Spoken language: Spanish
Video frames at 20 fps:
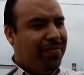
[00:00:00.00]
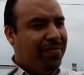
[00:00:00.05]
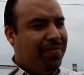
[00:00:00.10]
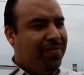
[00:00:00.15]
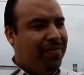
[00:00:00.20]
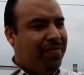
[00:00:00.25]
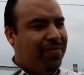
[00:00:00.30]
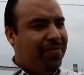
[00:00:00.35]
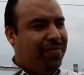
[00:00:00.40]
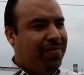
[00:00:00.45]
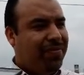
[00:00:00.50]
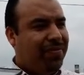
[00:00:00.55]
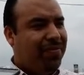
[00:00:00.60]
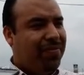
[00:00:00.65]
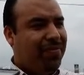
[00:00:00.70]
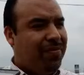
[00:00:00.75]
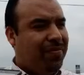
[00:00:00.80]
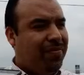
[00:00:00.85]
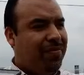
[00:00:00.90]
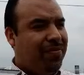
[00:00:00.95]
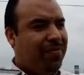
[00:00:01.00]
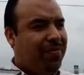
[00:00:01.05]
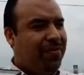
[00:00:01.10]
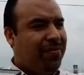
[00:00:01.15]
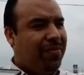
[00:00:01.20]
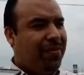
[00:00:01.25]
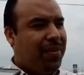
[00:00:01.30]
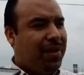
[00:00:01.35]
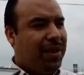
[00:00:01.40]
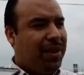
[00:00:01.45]
una indemnización.
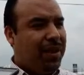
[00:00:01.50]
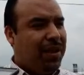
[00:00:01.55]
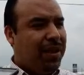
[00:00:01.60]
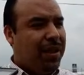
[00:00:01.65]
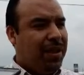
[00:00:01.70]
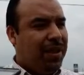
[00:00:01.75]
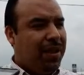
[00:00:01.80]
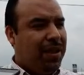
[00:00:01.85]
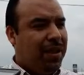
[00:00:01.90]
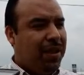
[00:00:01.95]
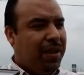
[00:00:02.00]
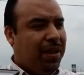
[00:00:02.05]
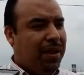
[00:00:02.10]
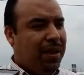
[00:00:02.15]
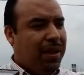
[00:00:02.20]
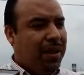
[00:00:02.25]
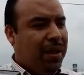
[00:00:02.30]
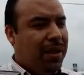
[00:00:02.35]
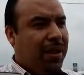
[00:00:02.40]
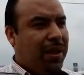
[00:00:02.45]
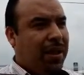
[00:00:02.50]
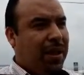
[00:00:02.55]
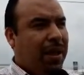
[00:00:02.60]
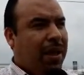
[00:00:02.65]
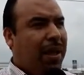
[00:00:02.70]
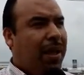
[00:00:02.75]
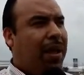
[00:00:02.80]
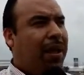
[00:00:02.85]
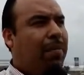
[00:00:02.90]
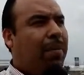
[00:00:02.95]
¿Cómo se va a tasar esto?
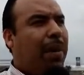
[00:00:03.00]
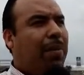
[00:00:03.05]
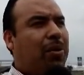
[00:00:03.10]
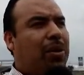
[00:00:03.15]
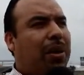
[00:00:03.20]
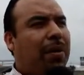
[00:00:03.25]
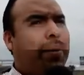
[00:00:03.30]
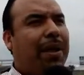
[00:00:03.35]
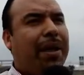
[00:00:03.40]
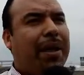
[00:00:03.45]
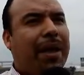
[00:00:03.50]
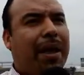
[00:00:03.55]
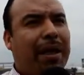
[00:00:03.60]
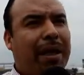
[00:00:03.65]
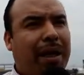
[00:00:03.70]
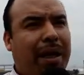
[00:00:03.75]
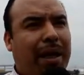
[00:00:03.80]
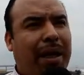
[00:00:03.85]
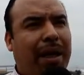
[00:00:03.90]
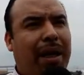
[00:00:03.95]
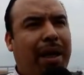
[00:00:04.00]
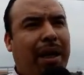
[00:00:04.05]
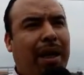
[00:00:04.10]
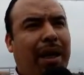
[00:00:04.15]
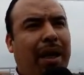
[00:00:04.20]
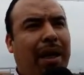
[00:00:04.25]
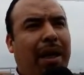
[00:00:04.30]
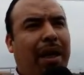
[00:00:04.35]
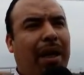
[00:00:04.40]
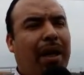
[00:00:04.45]
Vamos a ver que aquí,
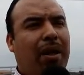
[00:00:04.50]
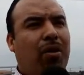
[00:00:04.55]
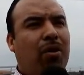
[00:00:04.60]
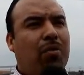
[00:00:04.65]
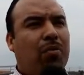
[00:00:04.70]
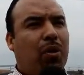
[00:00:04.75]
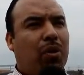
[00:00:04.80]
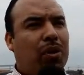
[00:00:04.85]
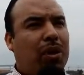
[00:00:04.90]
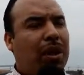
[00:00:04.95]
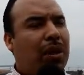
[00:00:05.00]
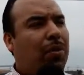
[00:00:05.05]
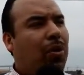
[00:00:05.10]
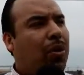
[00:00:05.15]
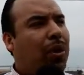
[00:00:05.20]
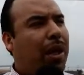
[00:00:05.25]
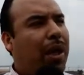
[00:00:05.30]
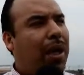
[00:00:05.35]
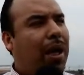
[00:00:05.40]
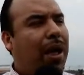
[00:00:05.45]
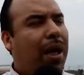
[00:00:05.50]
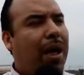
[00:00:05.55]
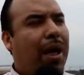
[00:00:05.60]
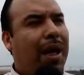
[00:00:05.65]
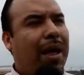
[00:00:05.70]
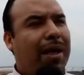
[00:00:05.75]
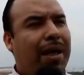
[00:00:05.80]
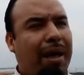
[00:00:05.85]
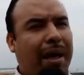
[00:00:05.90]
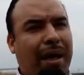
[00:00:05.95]
eh, con motivo de
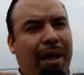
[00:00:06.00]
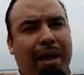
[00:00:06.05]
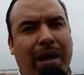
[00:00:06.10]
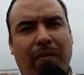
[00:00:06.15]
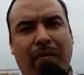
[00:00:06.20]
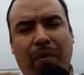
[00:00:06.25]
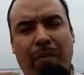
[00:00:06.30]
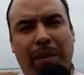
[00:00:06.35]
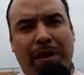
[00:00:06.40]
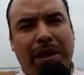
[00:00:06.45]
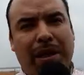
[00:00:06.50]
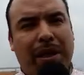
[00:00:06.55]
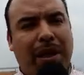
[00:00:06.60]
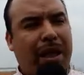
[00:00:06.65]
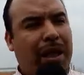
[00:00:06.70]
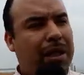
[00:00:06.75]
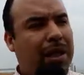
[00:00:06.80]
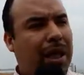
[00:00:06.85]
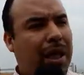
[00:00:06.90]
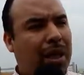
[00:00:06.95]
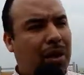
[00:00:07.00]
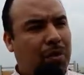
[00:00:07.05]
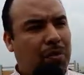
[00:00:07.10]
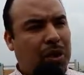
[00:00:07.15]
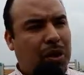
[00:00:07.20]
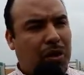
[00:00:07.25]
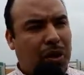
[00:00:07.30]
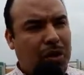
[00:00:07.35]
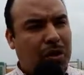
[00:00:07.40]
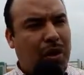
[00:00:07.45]
la queja que fue presentada ante la
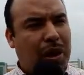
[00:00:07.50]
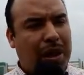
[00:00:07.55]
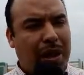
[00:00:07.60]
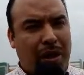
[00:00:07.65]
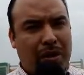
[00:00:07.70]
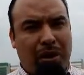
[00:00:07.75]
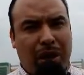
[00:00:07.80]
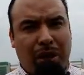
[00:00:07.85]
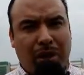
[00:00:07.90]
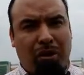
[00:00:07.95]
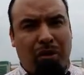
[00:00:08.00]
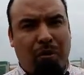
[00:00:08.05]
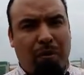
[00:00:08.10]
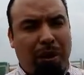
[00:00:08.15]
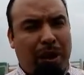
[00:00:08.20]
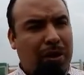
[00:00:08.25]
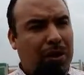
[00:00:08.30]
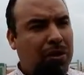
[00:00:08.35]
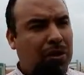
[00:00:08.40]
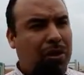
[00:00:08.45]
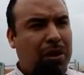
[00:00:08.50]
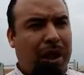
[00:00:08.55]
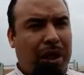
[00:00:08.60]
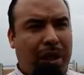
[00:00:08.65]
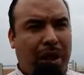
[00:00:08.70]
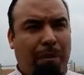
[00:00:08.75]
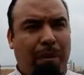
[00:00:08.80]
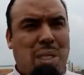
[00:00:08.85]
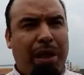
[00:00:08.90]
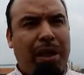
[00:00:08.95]
Comisión Nacional de los Derechos Humanos, que
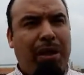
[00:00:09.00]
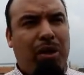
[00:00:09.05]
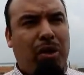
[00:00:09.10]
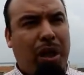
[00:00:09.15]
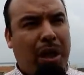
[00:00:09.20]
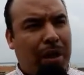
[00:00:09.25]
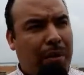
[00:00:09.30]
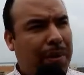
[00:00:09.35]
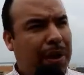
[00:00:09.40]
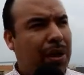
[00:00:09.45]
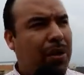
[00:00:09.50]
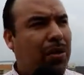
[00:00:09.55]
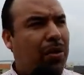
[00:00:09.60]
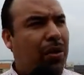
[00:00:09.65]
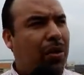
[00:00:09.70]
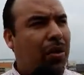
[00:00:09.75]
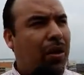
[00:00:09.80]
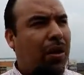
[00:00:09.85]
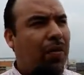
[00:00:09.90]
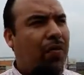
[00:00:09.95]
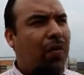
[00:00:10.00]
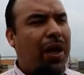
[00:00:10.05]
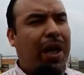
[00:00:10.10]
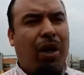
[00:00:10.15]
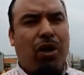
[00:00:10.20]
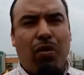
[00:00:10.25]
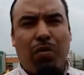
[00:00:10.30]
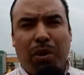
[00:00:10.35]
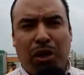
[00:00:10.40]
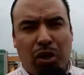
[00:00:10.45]
también intervino lo que fue
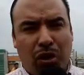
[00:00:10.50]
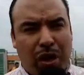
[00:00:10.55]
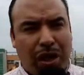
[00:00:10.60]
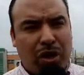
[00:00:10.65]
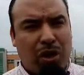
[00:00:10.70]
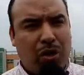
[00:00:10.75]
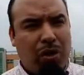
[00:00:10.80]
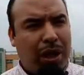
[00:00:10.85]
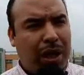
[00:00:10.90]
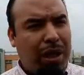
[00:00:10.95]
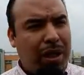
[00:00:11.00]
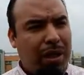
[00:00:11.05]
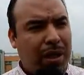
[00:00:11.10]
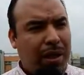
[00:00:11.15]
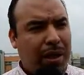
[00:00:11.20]
la Comisión Nacional,